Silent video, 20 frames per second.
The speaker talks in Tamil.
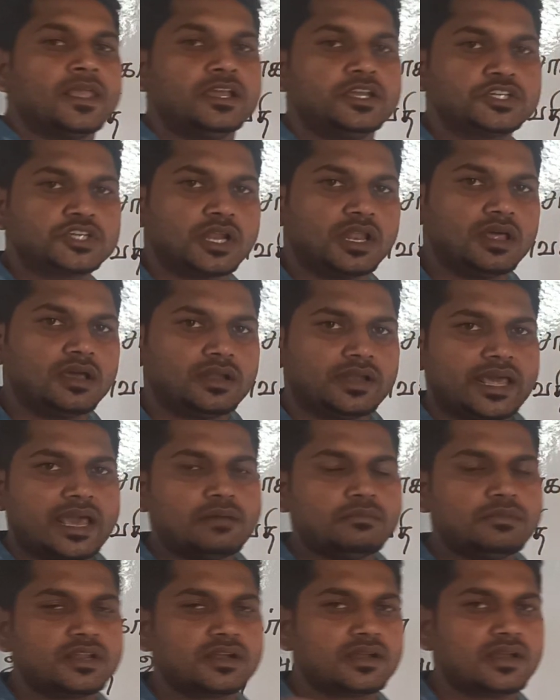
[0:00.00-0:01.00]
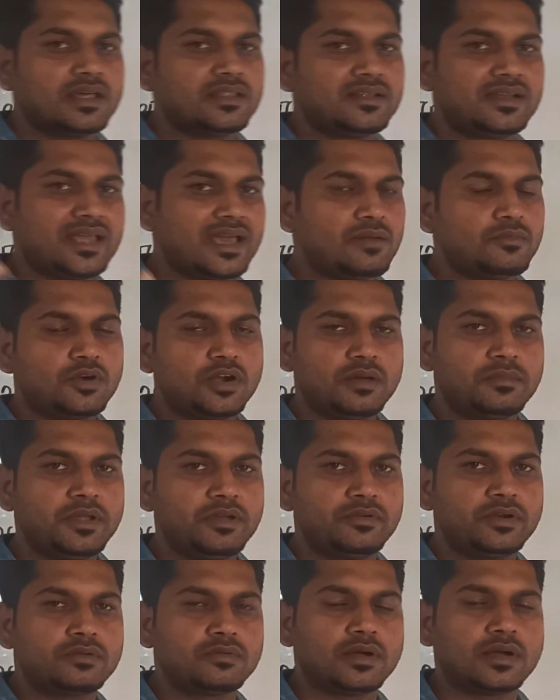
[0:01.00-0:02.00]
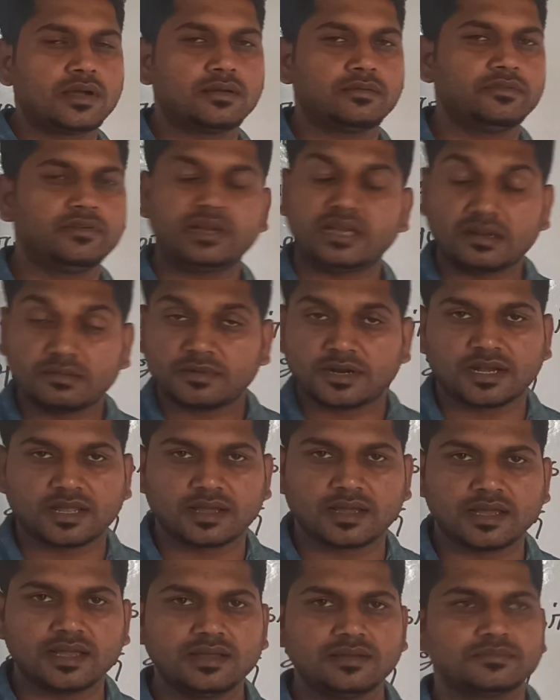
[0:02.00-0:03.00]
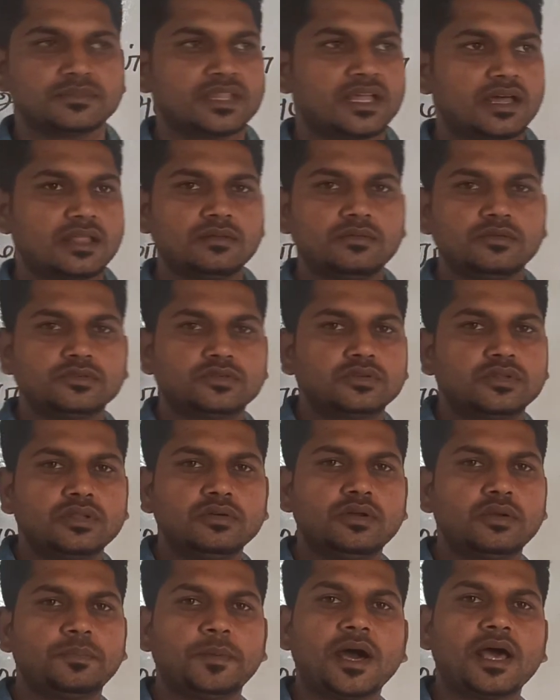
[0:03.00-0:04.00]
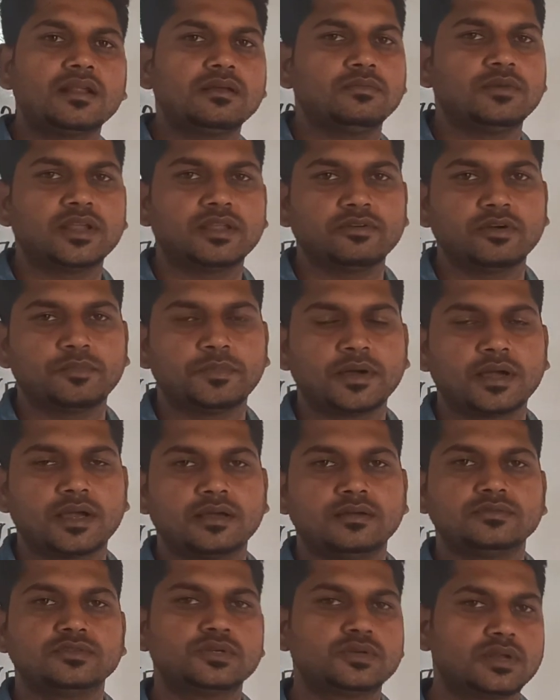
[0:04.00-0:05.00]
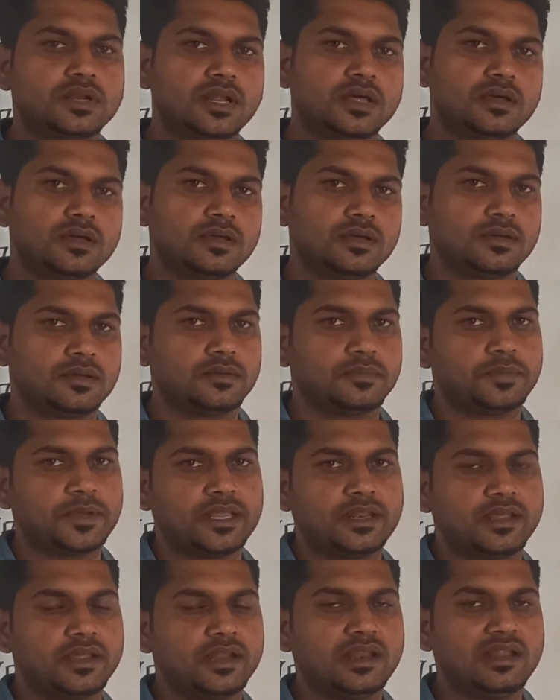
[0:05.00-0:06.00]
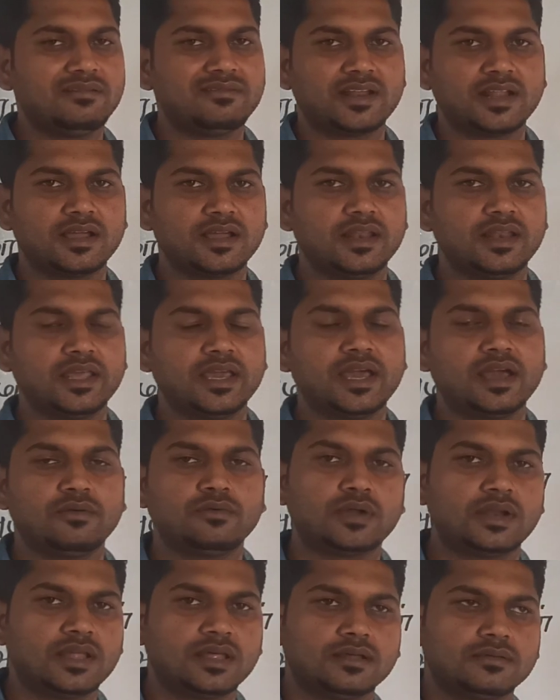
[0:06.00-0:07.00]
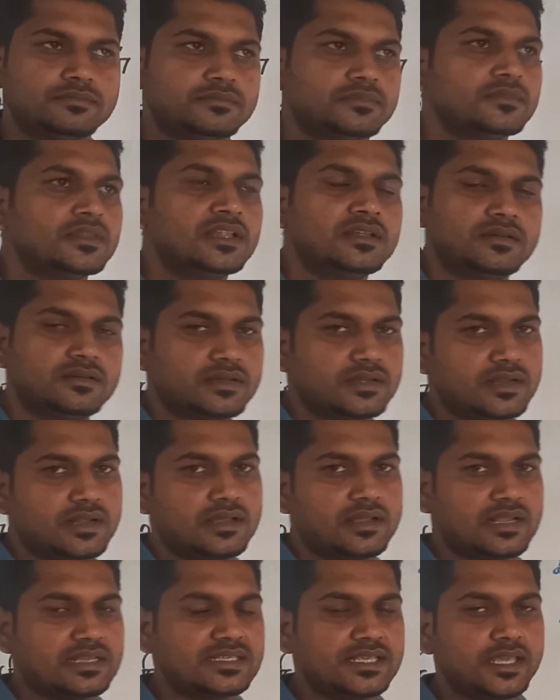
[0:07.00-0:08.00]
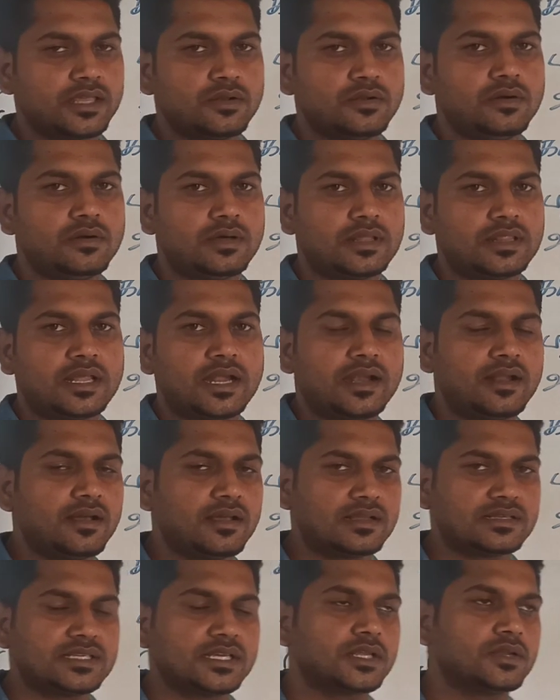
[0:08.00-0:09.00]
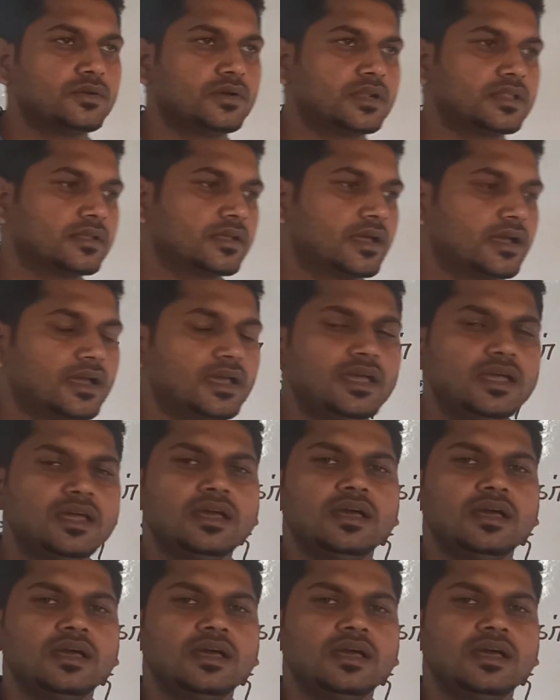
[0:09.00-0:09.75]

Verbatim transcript: யூஸ்வலாக டேம் இருக்குன்னா அந்த டேமோட அப்படியே விட்டுருவாங்க விட்டுற மாட்டாங்க அதை சுற்றி ஒரு பார்க் மாதிரி வைப்பாங்க சுற்றுலா பயணிகள்லாம் வராங்க இல்லையா அவங்கெல்லாம் ரசிக்கணும் அந்த அழகை ரசிக்கணுங்கிறதுக்காக